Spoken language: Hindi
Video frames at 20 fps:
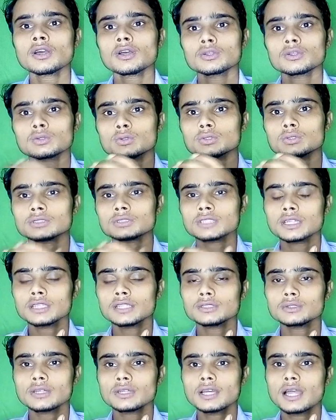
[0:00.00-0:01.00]
तो कुछ
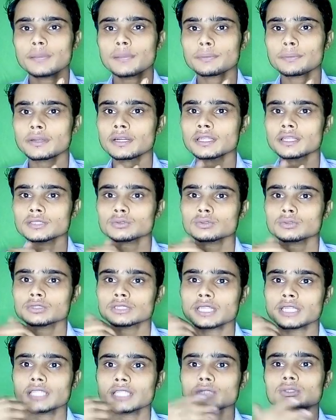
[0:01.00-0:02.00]
जो है आई पी एड्रेस कुछ
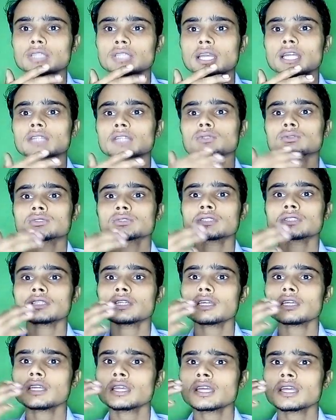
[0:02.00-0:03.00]
चेंज हो जाएगा तो उससे
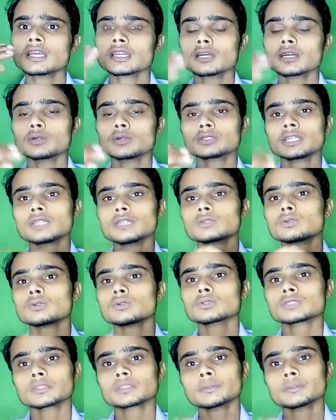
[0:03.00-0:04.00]
क्या होता है इनको
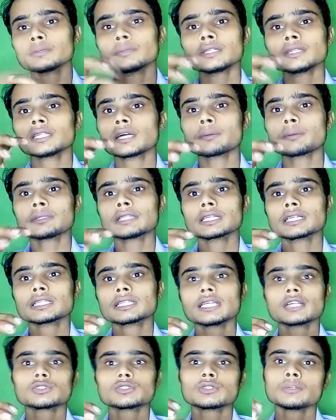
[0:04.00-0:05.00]
कुछ समझ में नहीं आ पाता कि
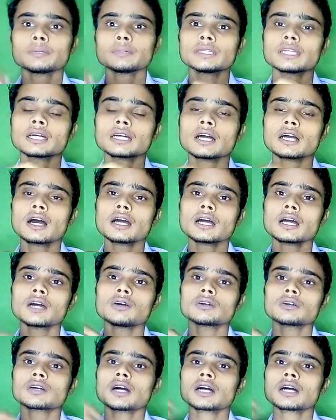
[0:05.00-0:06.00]
एक्चुअली बंदा कहाँ का आया
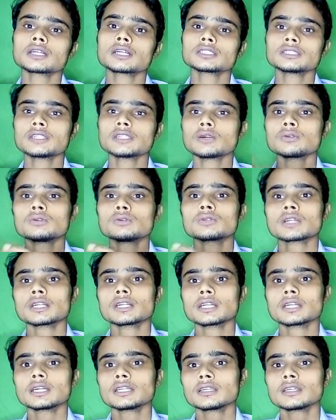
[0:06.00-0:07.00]
हो कहाँ से डाउनलोड कर
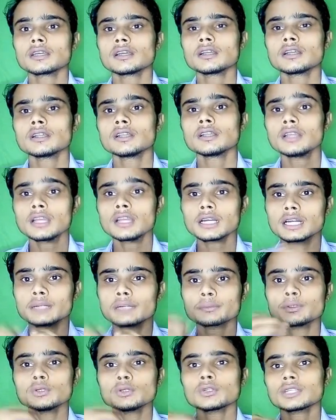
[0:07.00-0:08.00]
रहा है ठीक है
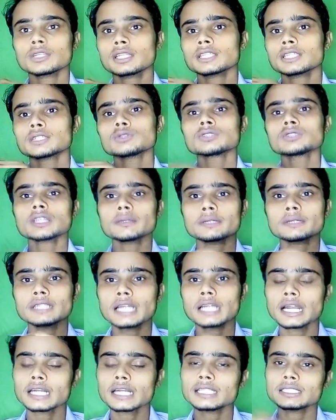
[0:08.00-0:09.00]
कन्फ्यूज हो जाता है क्योंकि सर्वर
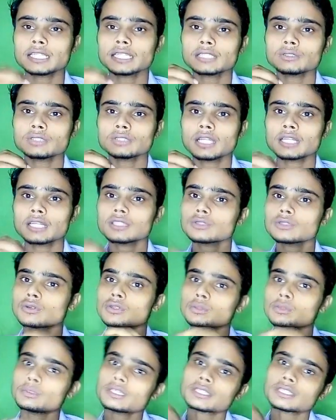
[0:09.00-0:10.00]
आईडी चेंज हो जाएगी तो
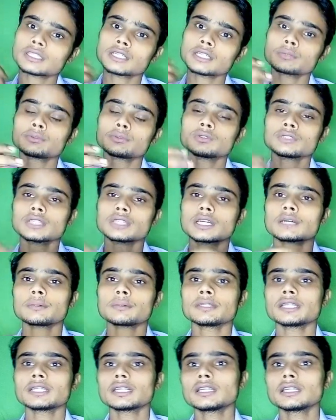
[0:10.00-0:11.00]
ऑटोमेटिक कन्फ्यूज हो जाएगा
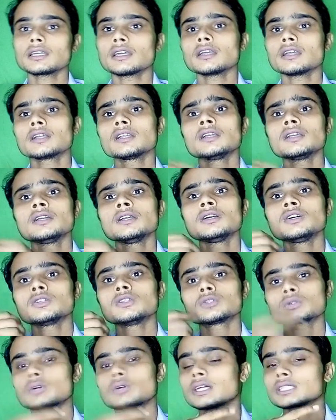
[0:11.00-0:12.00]
बंदा ठीक है
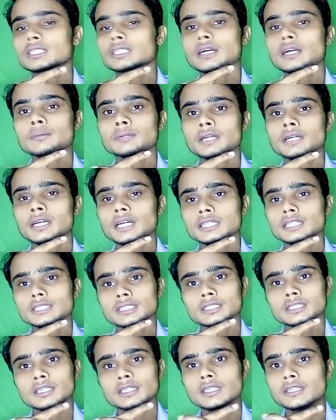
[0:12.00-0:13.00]
तो वहाँ से आप कर
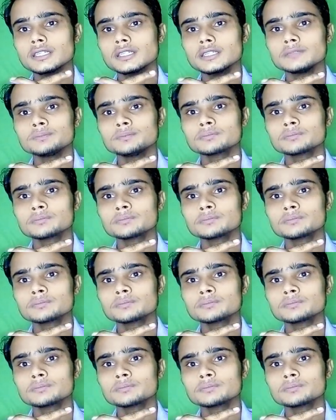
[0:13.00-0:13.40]
सकते हैं ठीक है